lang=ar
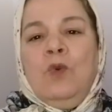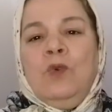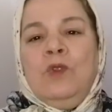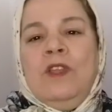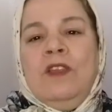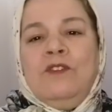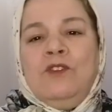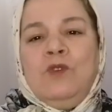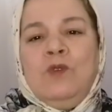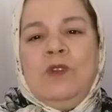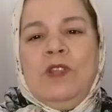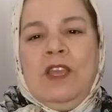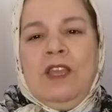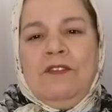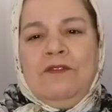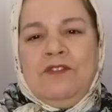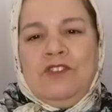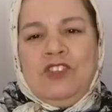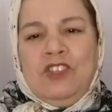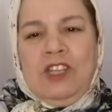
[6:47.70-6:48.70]
ودارتو
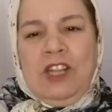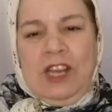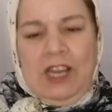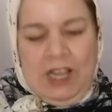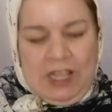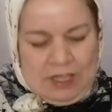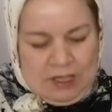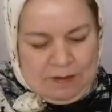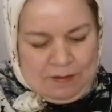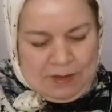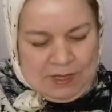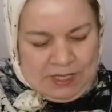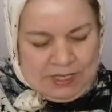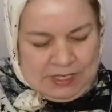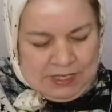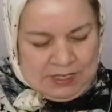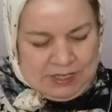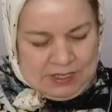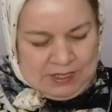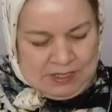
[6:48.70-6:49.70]
ليها في الجلال هادي من
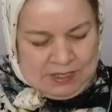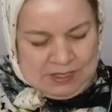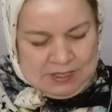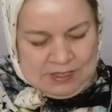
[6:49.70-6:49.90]
التحت